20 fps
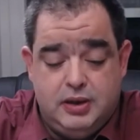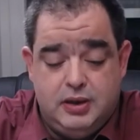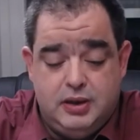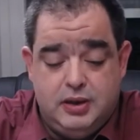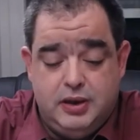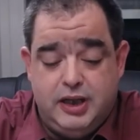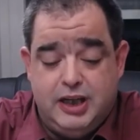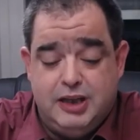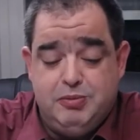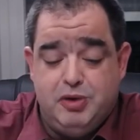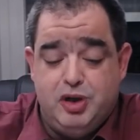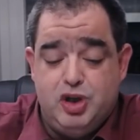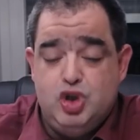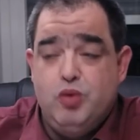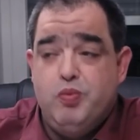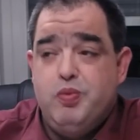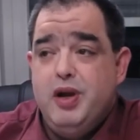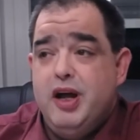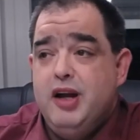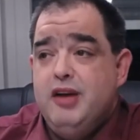Erstmal die
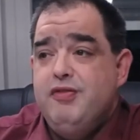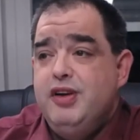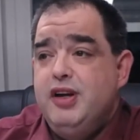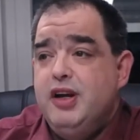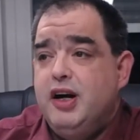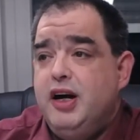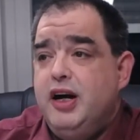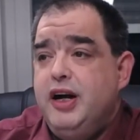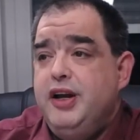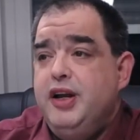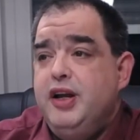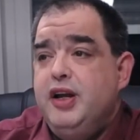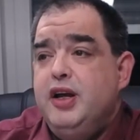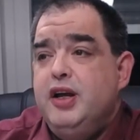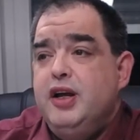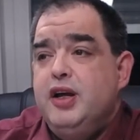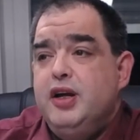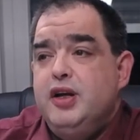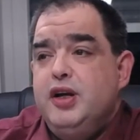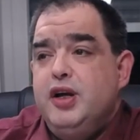Schubladen wieder rein.
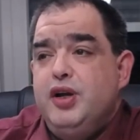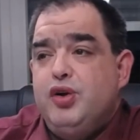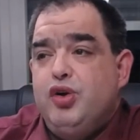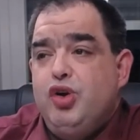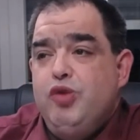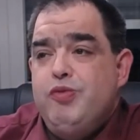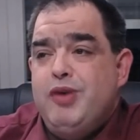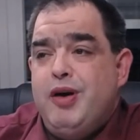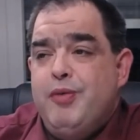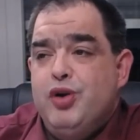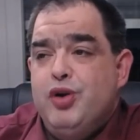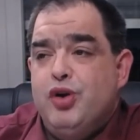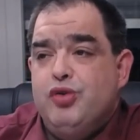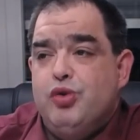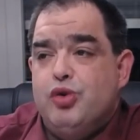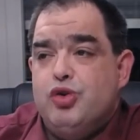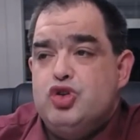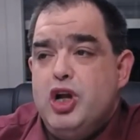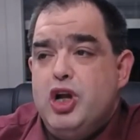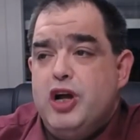Hier drüben haben wir noch so
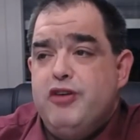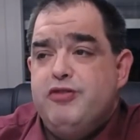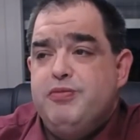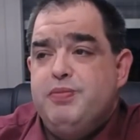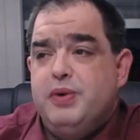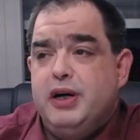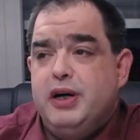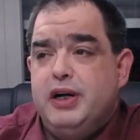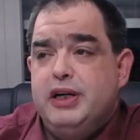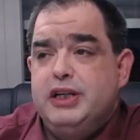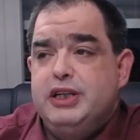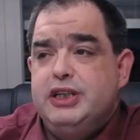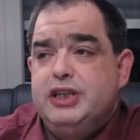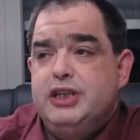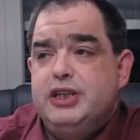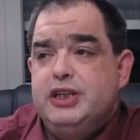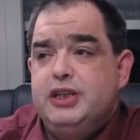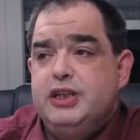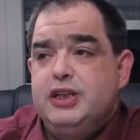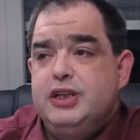einen Schlafbereich.
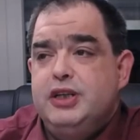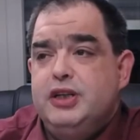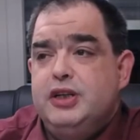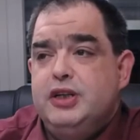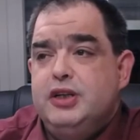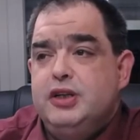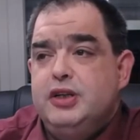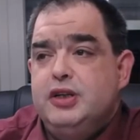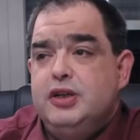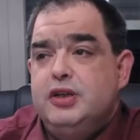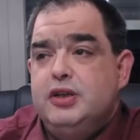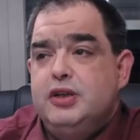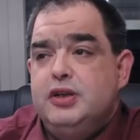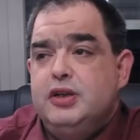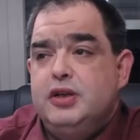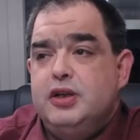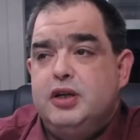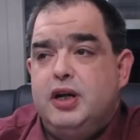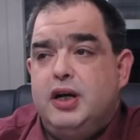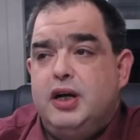
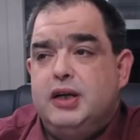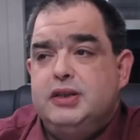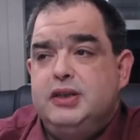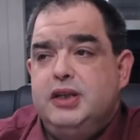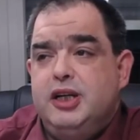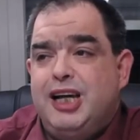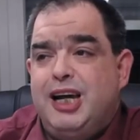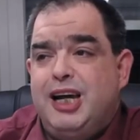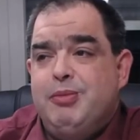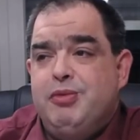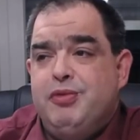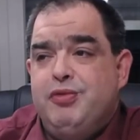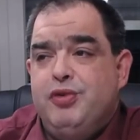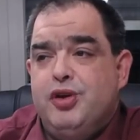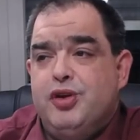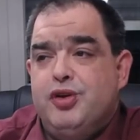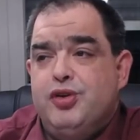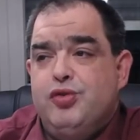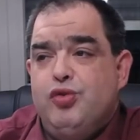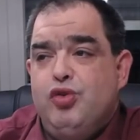Da ist die Treppe für
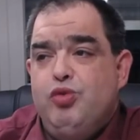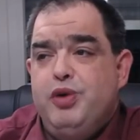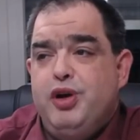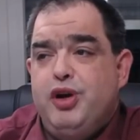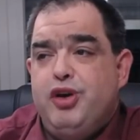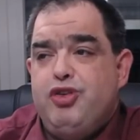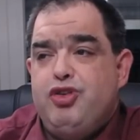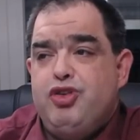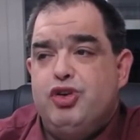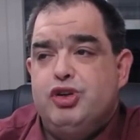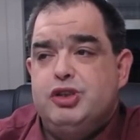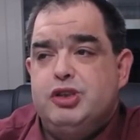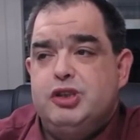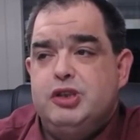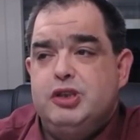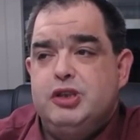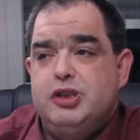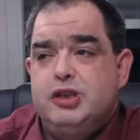das Obergeschoss.